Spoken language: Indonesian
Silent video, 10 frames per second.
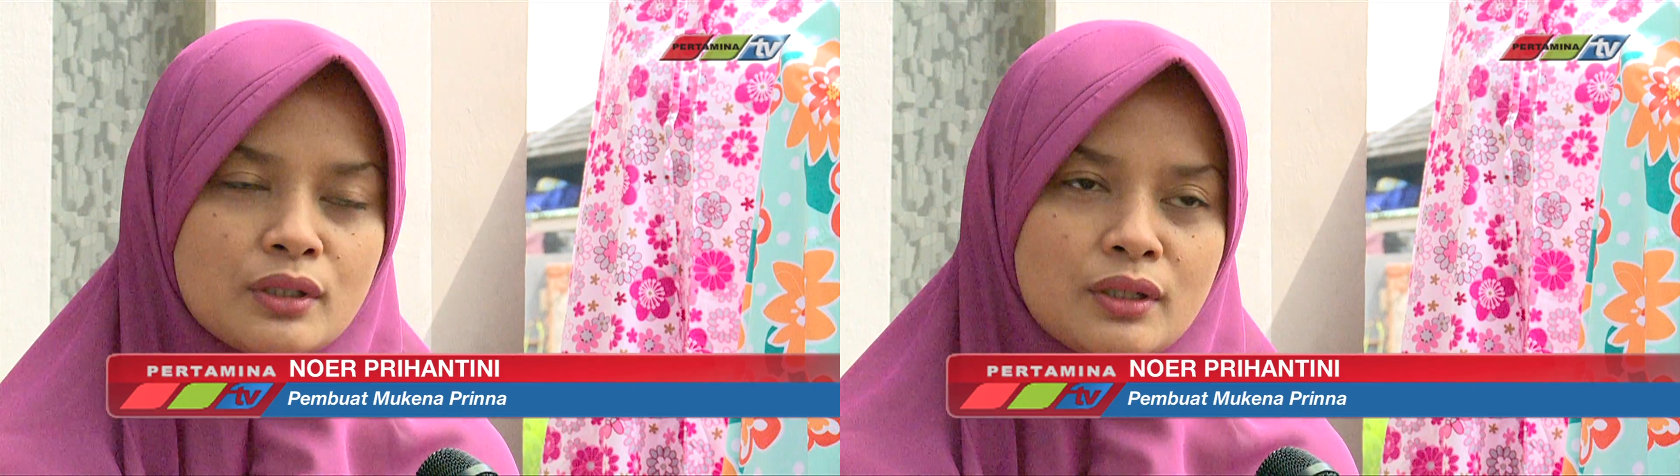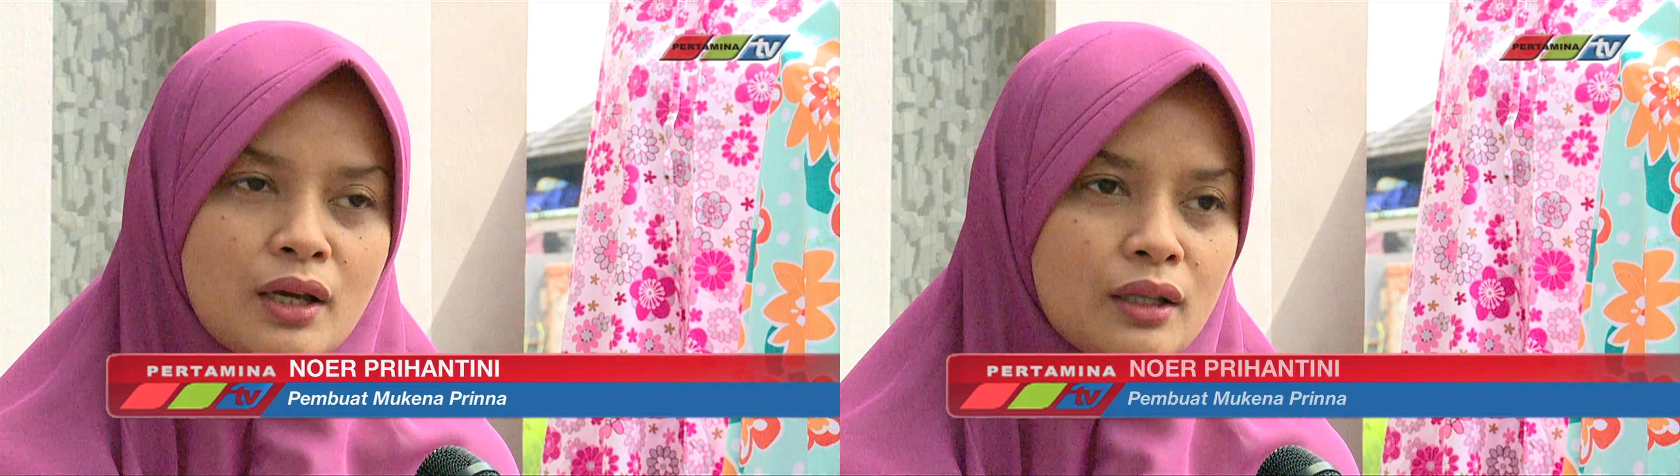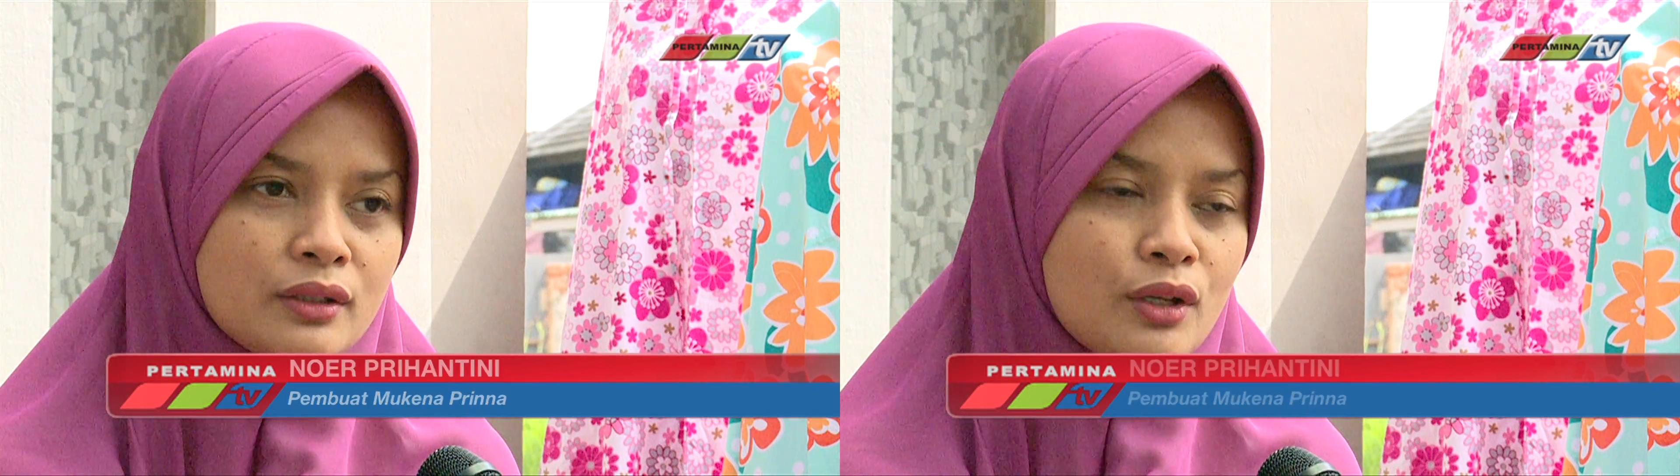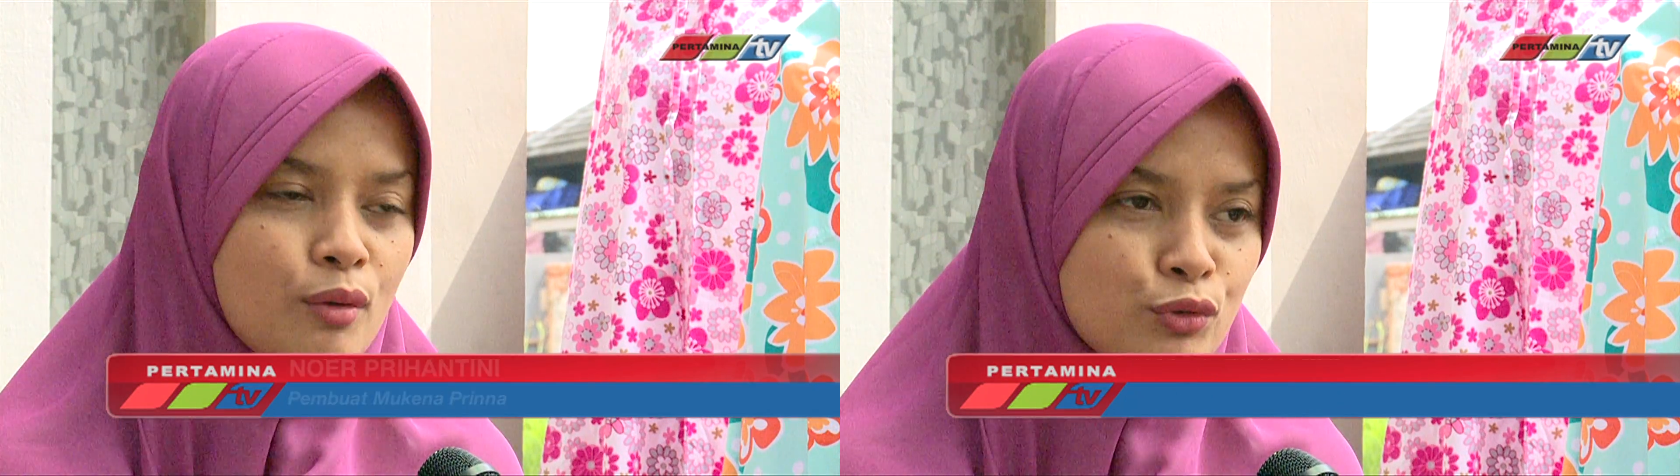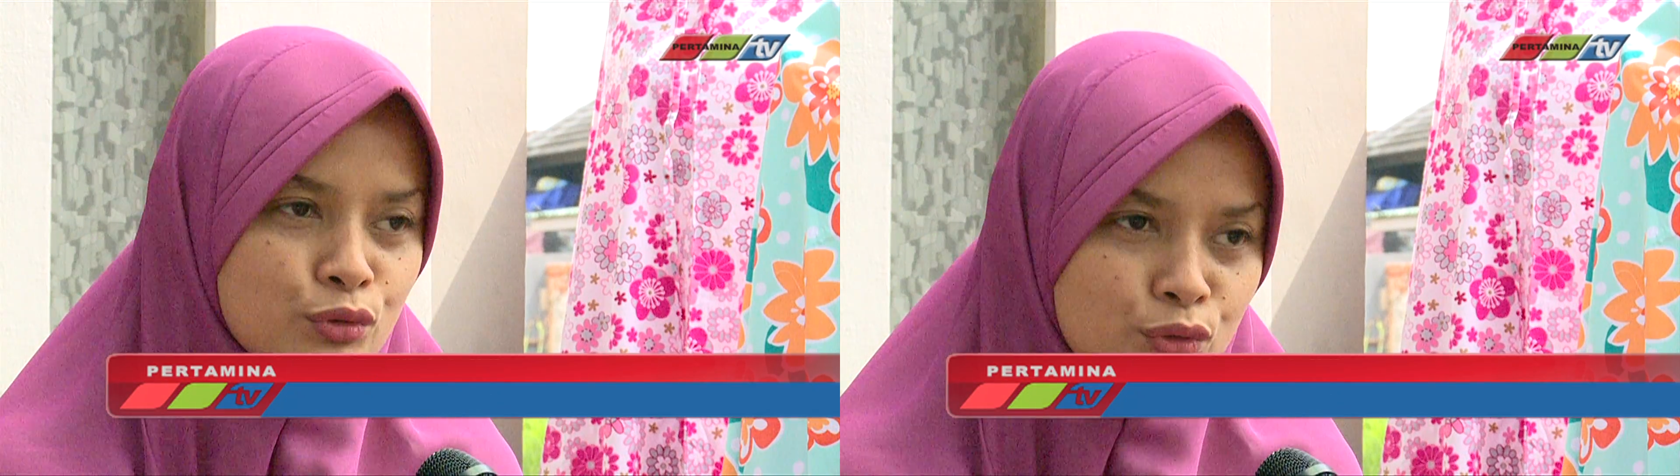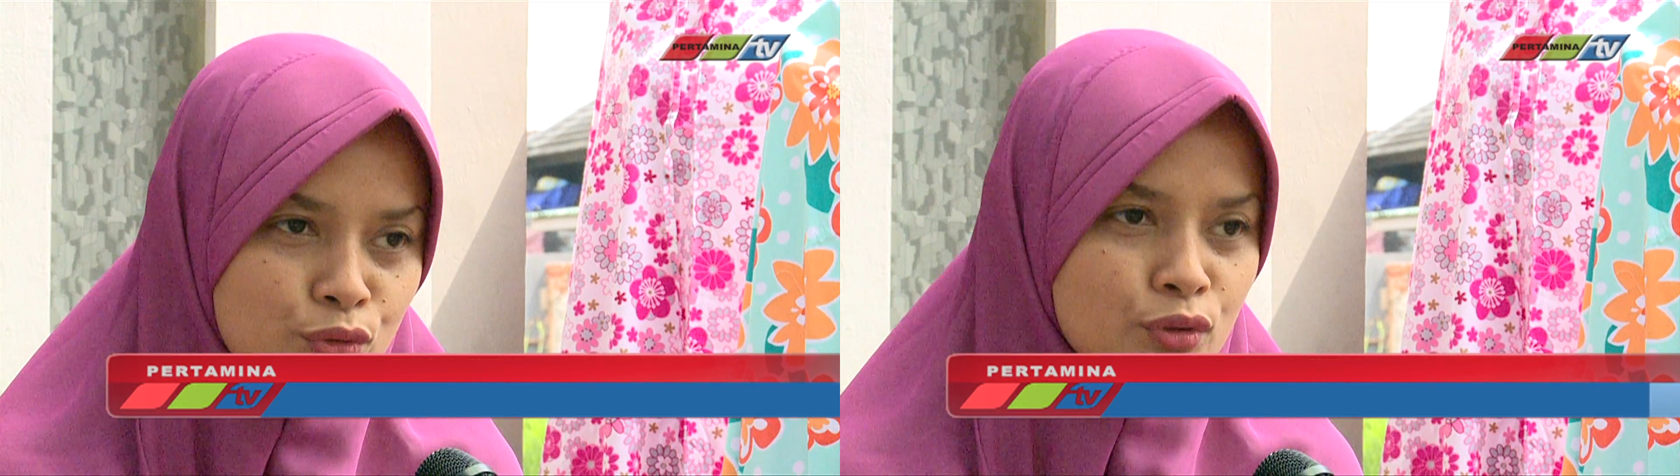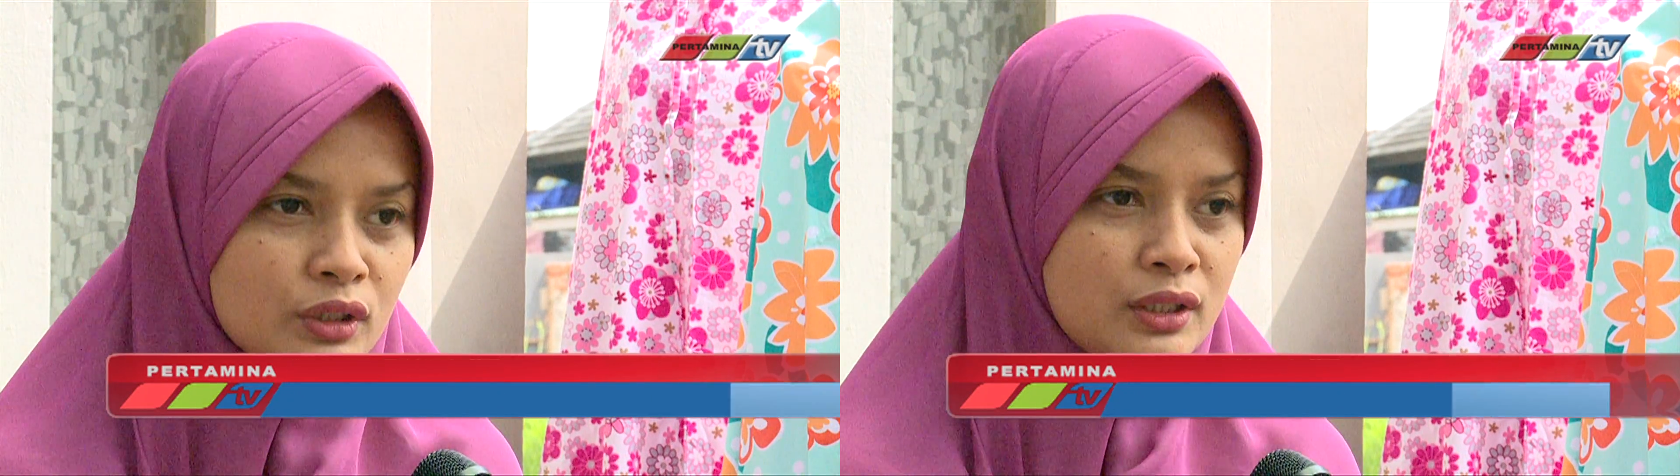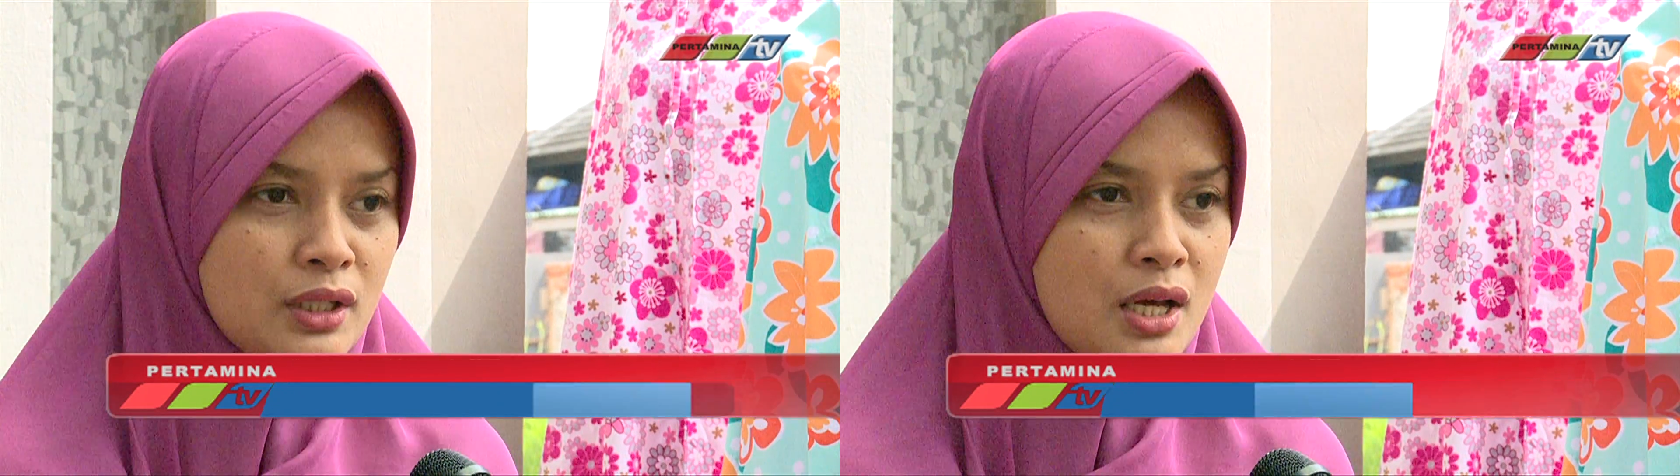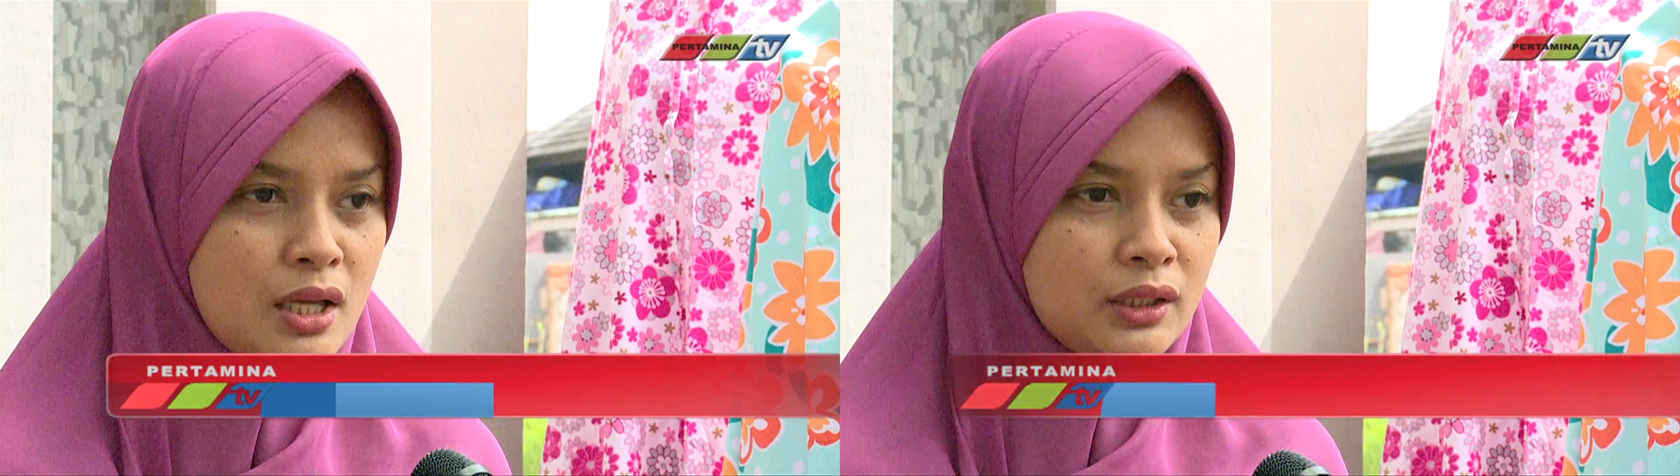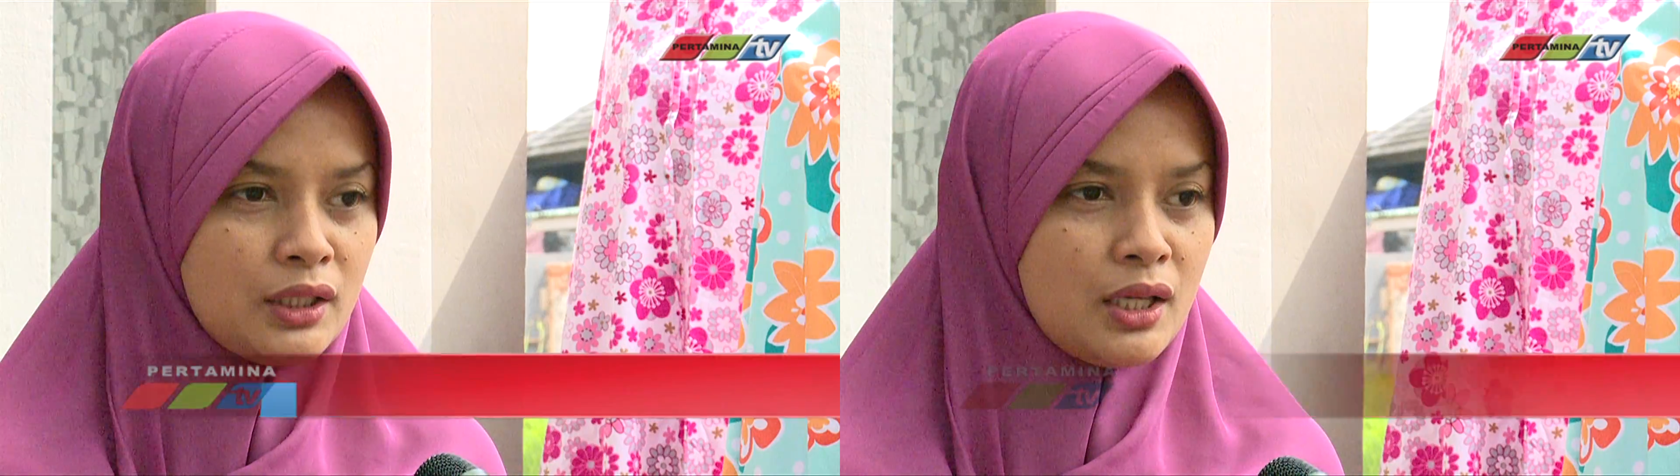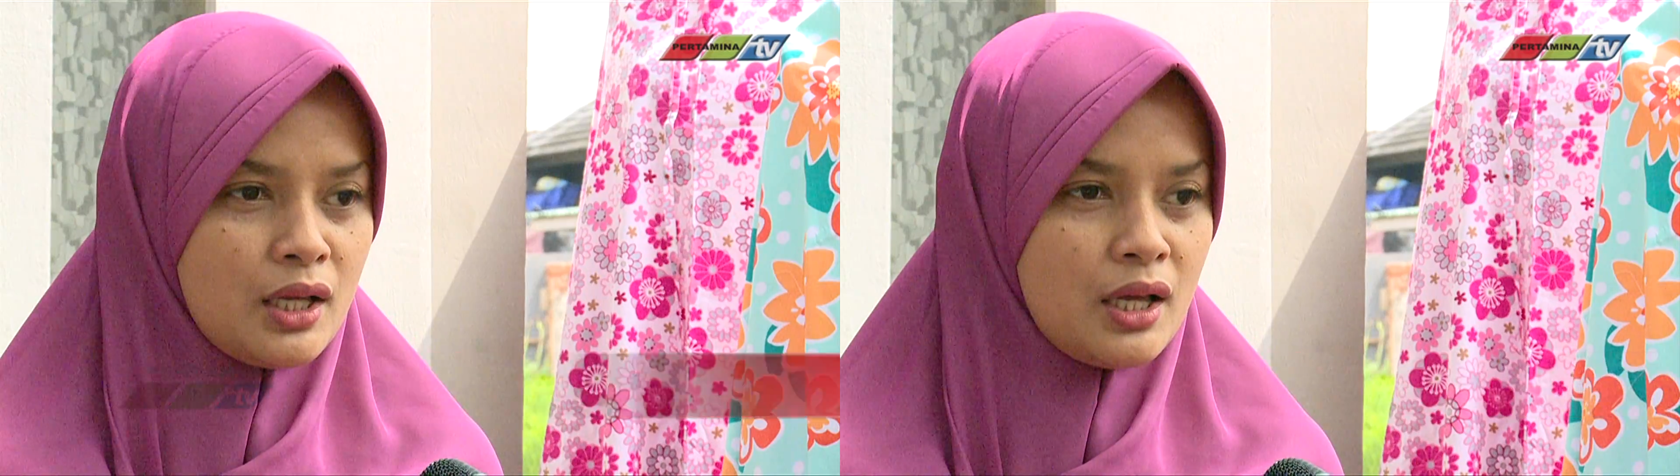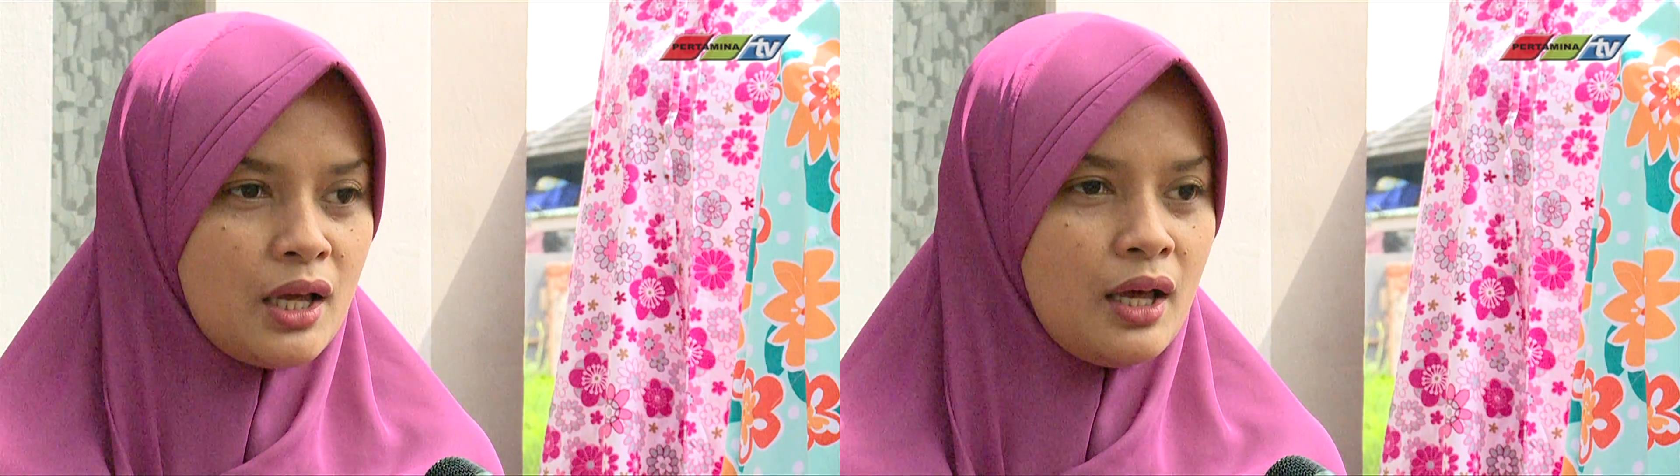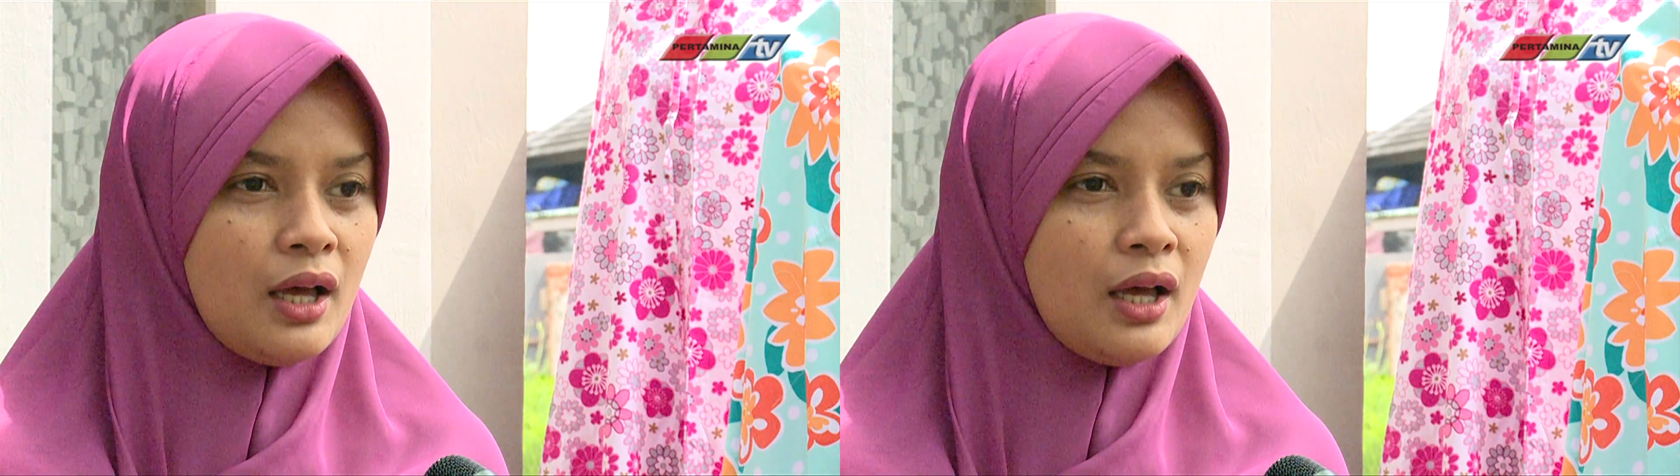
tidak tidak mundur tidak tidak